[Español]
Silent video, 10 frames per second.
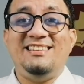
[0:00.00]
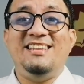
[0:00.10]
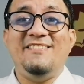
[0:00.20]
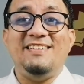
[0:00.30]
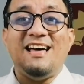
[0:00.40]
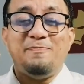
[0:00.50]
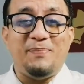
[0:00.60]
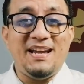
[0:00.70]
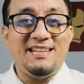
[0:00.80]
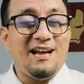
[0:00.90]
debe dar
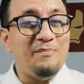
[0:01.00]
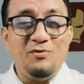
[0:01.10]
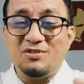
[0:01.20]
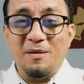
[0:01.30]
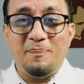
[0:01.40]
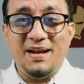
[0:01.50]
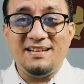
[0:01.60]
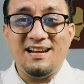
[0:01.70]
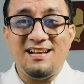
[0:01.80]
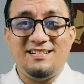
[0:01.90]
pena, mucha
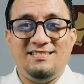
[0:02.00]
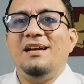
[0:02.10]
pena.